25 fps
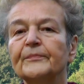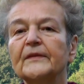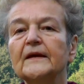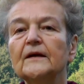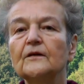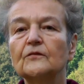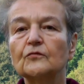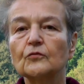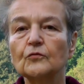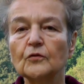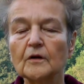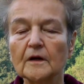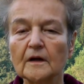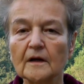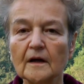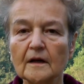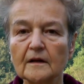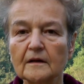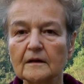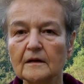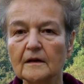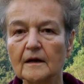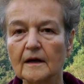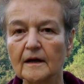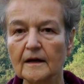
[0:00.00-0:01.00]
die
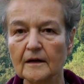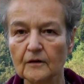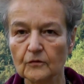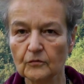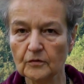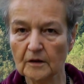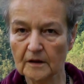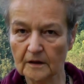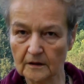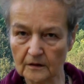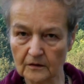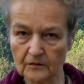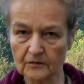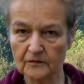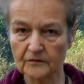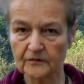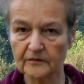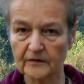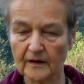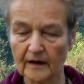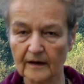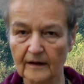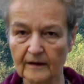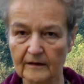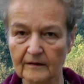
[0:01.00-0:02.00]
sogenannten
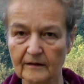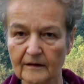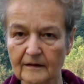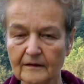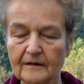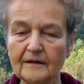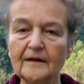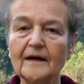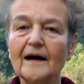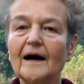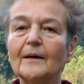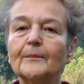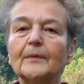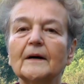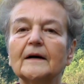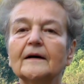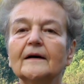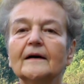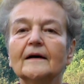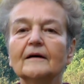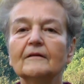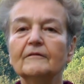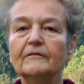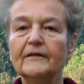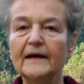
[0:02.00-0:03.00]
Regulierungsräte, die aber
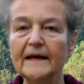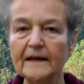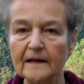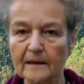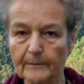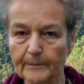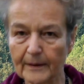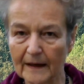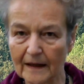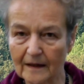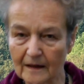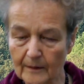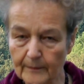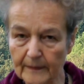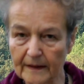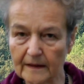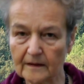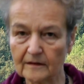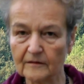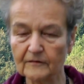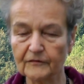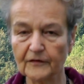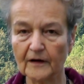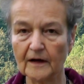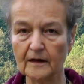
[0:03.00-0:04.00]
weder
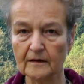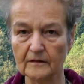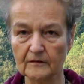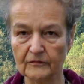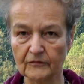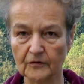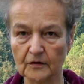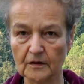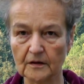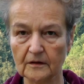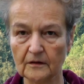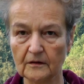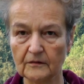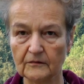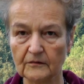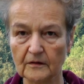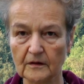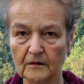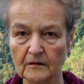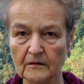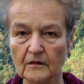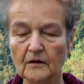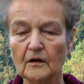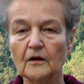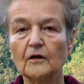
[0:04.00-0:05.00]
Parlamenten verantwortlich
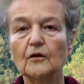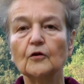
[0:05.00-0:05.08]
sind,